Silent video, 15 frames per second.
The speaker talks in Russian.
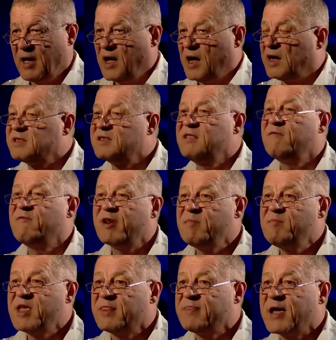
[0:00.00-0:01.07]

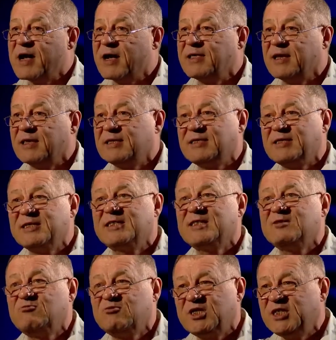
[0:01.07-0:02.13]
Одновременно хотелось и
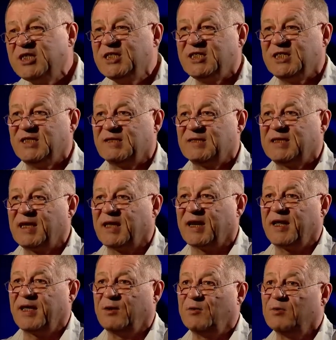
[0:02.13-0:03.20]
задушить ее
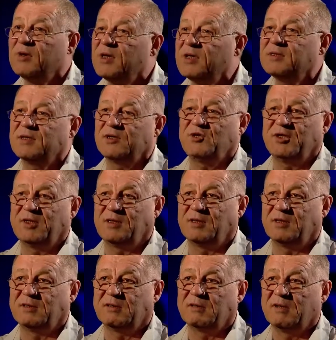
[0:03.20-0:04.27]
героиню, и
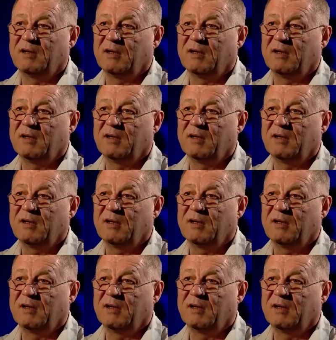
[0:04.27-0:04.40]
защитить.